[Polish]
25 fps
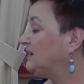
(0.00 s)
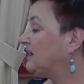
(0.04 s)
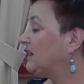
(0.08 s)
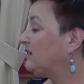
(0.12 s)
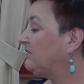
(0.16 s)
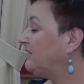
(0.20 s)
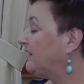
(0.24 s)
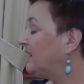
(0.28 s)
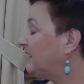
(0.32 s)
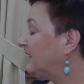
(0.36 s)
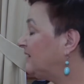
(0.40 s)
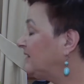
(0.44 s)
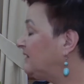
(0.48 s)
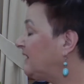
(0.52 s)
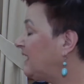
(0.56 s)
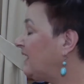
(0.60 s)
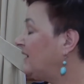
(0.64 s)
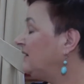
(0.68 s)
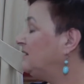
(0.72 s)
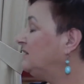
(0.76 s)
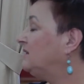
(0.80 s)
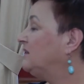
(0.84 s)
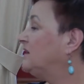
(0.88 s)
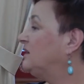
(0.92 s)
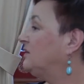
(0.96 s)
na
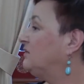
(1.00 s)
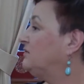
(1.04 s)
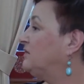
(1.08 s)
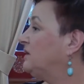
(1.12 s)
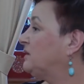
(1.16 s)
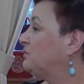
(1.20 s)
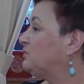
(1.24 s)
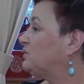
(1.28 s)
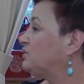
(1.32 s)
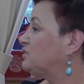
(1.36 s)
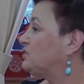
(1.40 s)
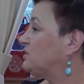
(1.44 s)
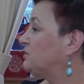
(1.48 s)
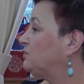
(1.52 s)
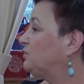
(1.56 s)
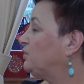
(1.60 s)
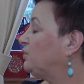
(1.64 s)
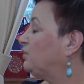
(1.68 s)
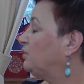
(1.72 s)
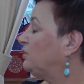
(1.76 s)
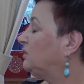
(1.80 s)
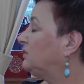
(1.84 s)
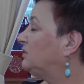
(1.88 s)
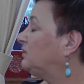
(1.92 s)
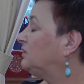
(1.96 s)
kwarantannie, wiemy, że
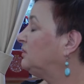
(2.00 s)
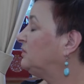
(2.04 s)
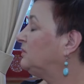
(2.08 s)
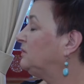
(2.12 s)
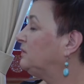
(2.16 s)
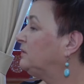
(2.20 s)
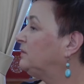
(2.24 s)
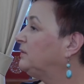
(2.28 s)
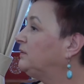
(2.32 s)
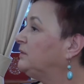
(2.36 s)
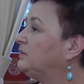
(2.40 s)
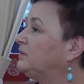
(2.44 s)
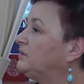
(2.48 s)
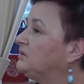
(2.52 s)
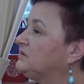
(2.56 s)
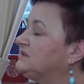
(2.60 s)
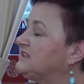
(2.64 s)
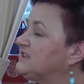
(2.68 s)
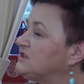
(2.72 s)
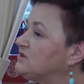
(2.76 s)
były y,